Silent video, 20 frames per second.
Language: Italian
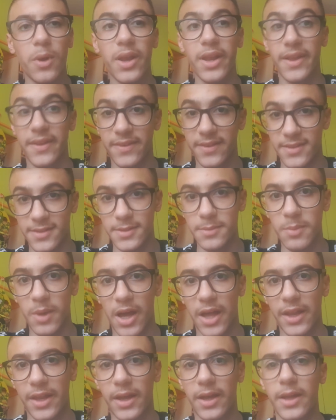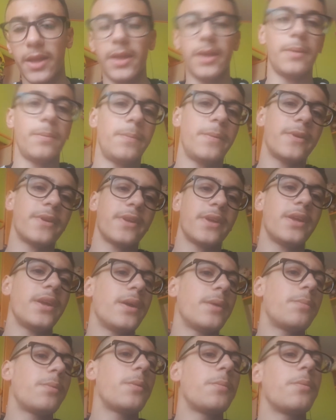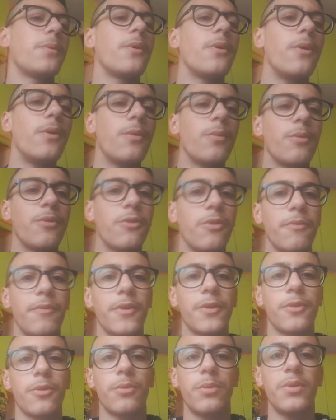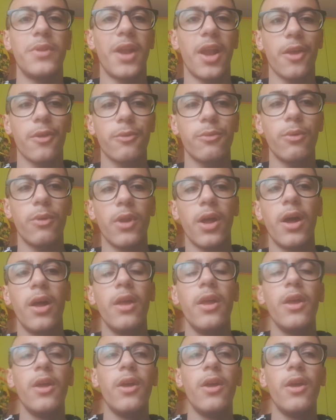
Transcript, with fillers: alla settimana è perché proprio con questo fatto qui dalla scuola.